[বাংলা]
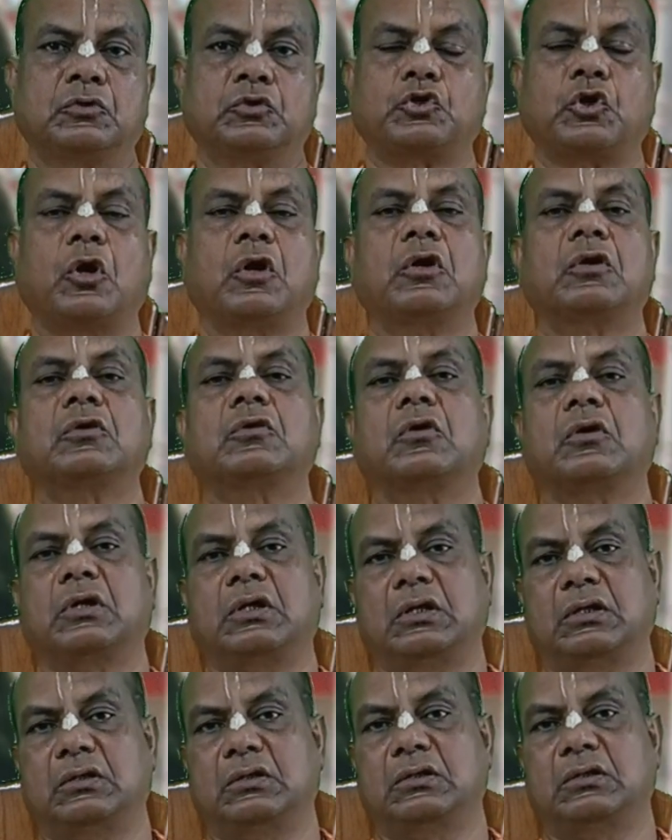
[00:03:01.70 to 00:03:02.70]
শয়ন
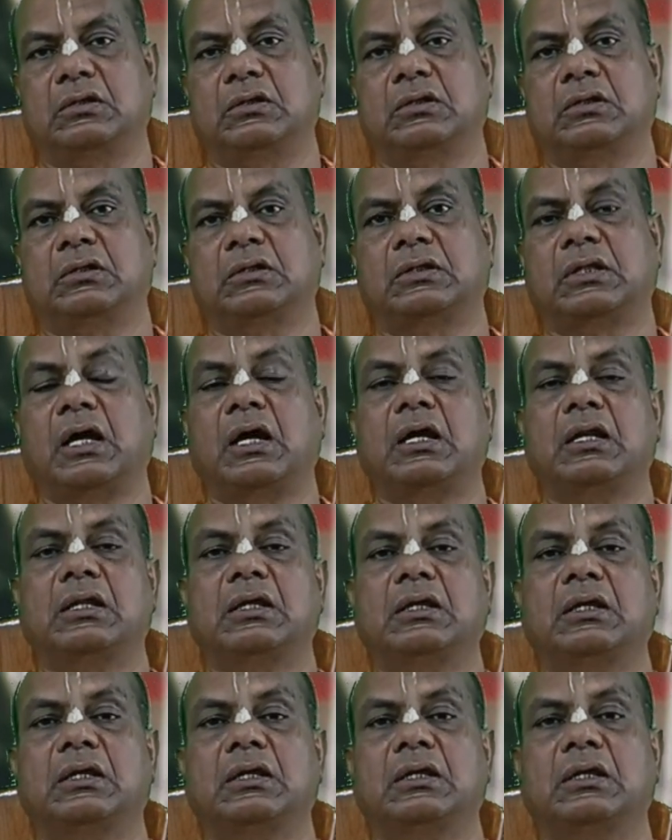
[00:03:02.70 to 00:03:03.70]
করে
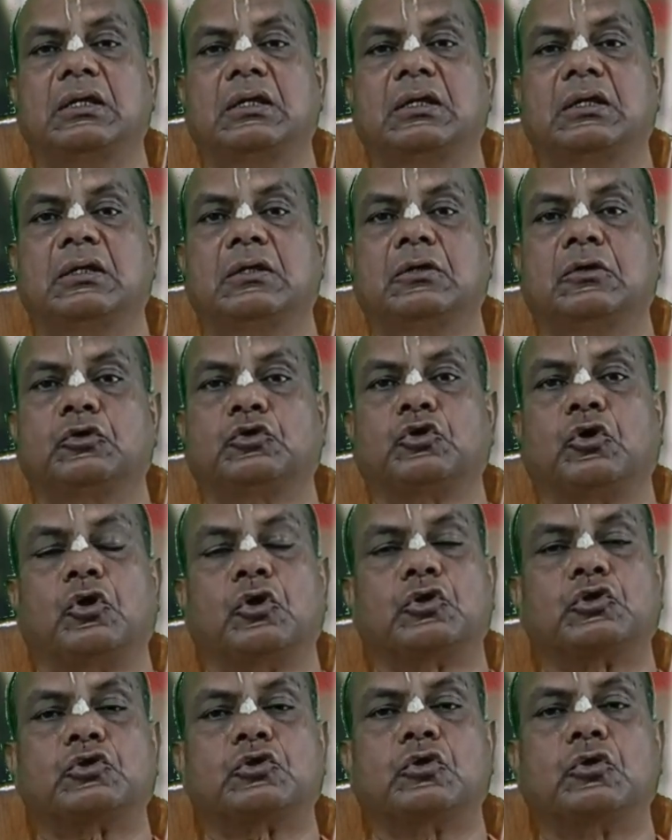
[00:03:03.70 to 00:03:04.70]
তাহলে
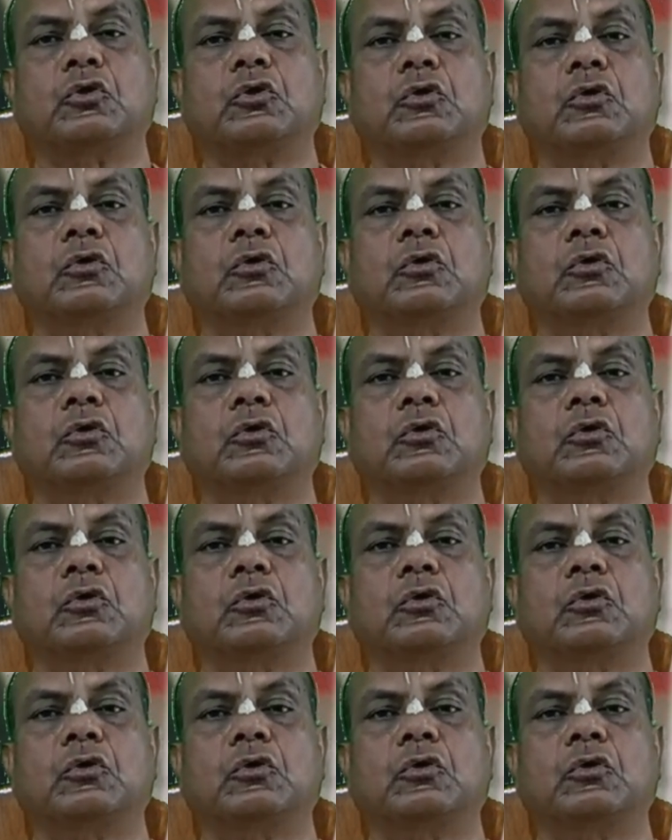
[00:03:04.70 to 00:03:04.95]
সহস্র